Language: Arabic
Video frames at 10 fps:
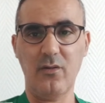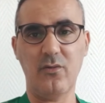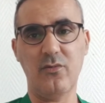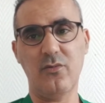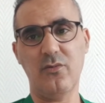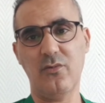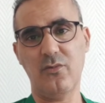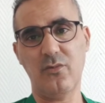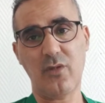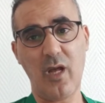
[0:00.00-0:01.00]

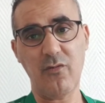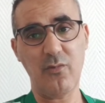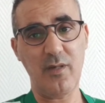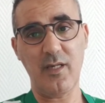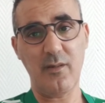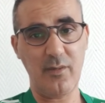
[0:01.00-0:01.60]
وتعرفوا بلالي